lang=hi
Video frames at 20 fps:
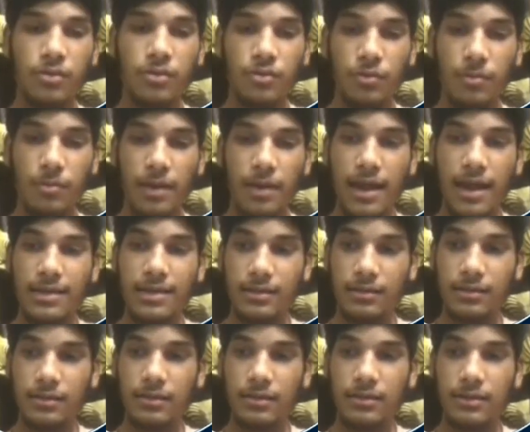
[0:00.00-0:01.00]
तो मैं
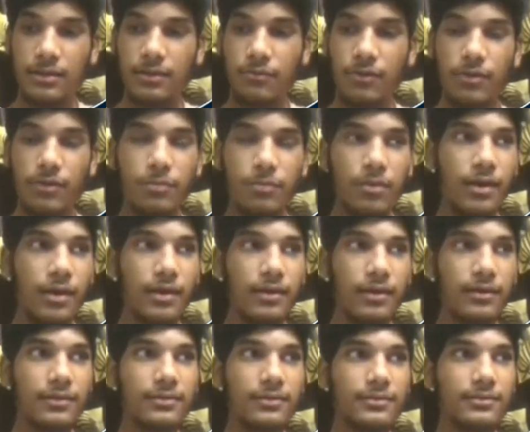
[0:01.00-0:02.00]
आज इसी वीडियो में
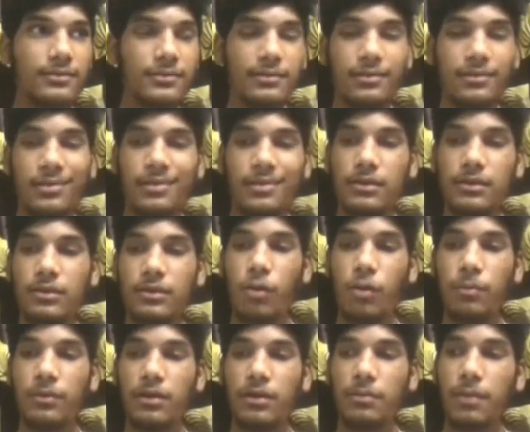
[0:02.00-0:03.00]
इसी
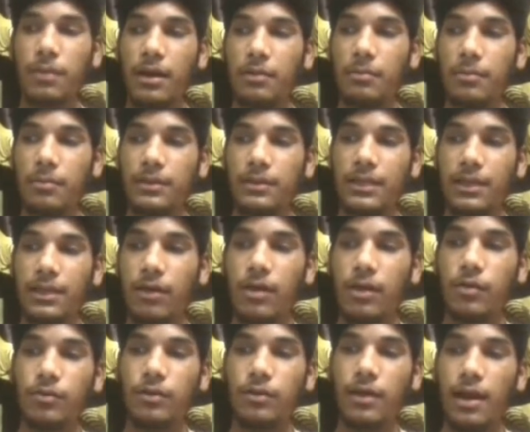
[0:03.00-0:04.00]
टॉपिक के बारे में बताने
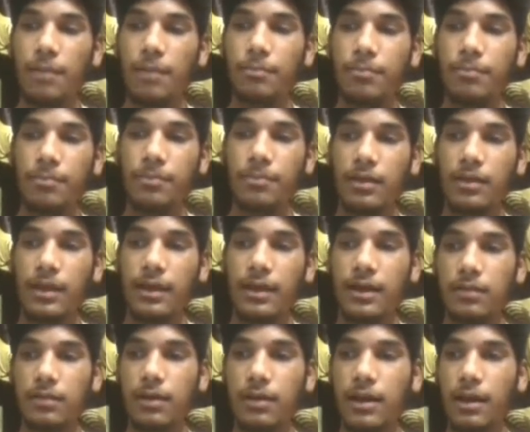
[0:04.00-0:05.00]
वाला हूँ कि आप एक
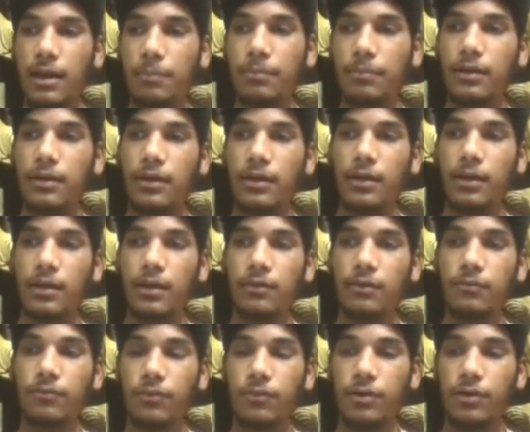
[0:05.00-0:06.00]
हाथ बार आपके
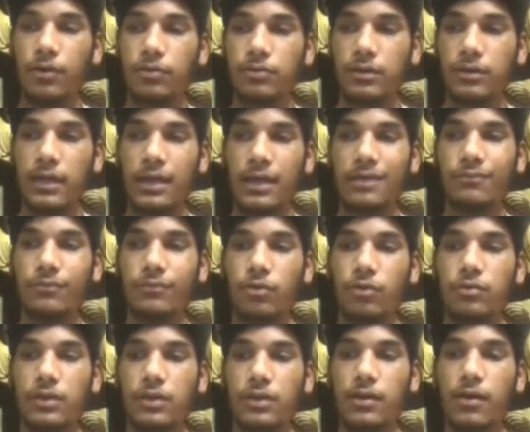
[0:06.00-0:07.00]
विंडोज़ टेन
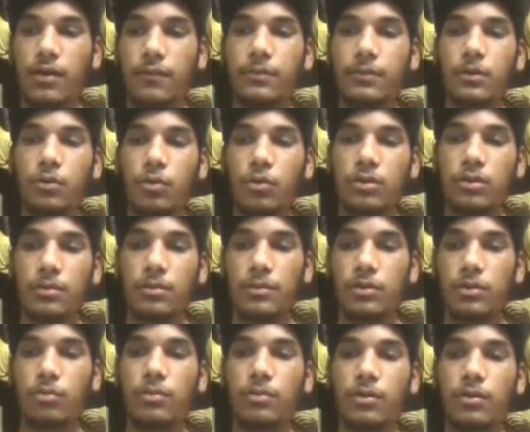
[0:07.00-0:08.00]
विंडोज़ सेवन आपको कौन सा
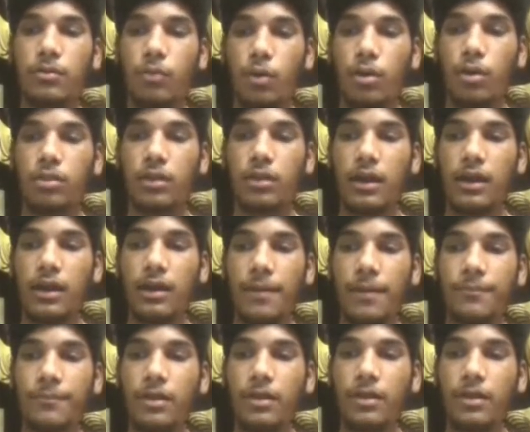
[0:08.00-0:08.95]
भी जो भी ओ रहेगा